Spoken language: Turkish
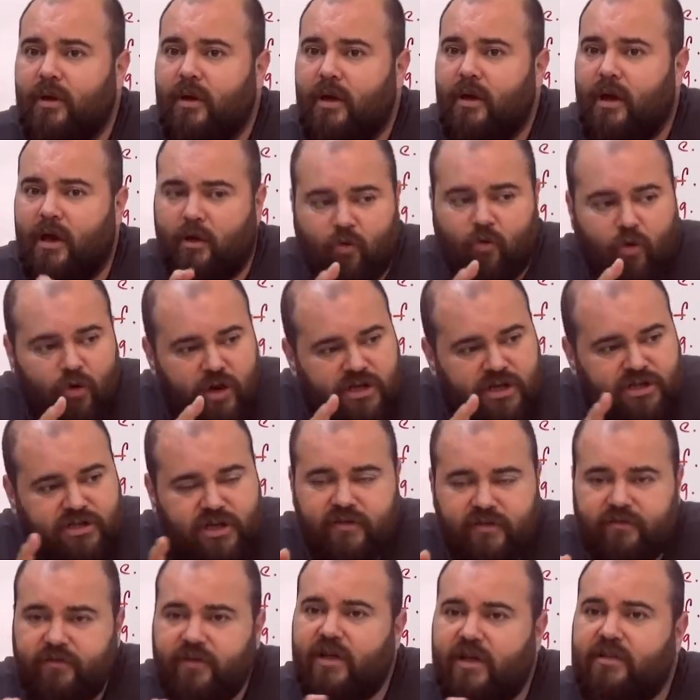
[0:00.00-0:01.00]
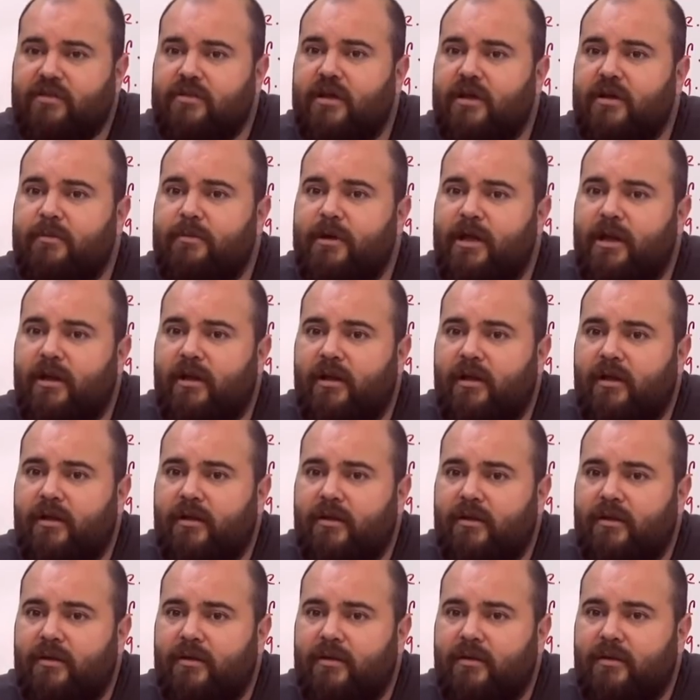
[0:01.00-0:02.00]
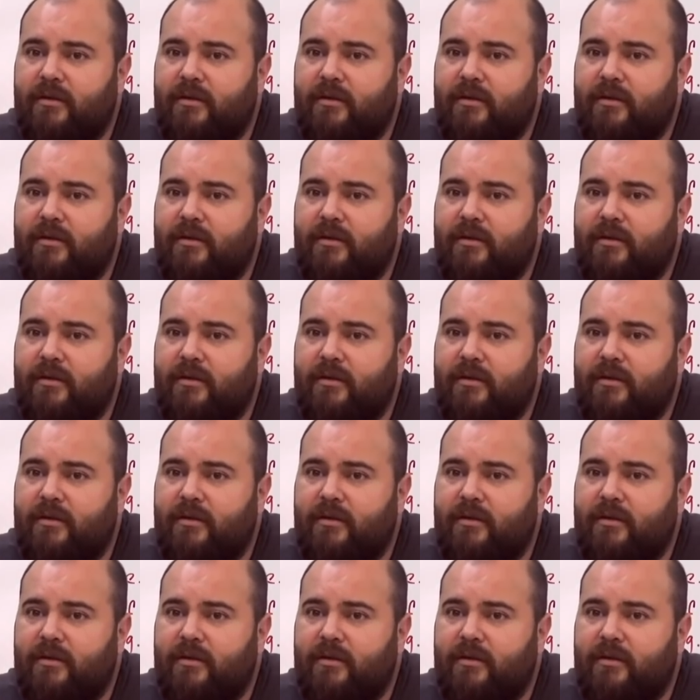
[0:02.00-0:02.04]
E kolejlerin fiyatları belli.